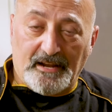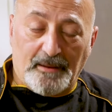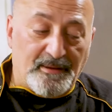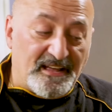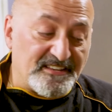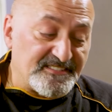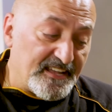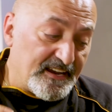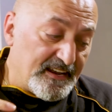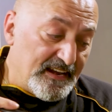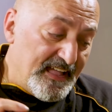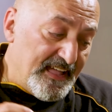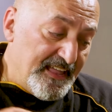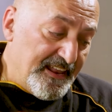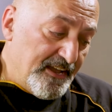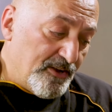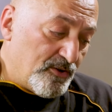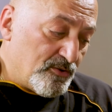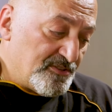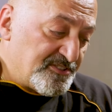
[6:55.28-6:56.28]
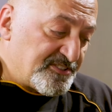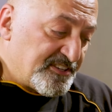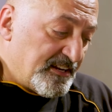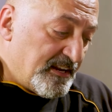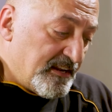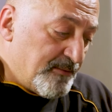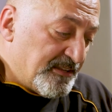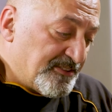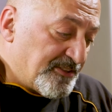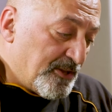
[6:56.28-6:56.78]
della pasta clara,
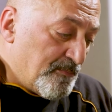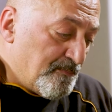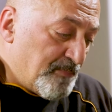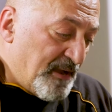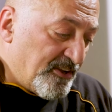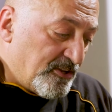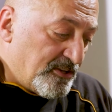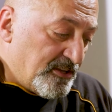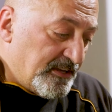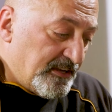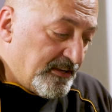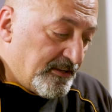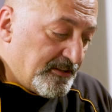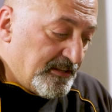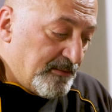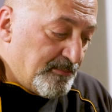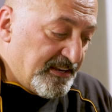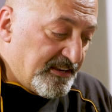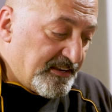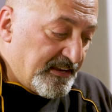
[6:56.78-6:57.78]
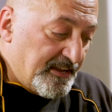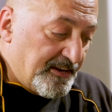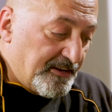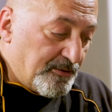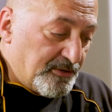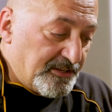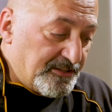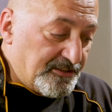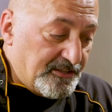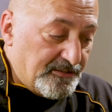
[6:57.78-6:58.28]
consiglio di mettere un paio di, di bicchieri,
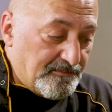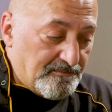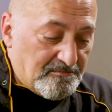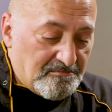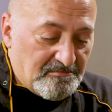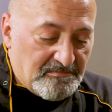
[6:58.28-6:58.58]
quindi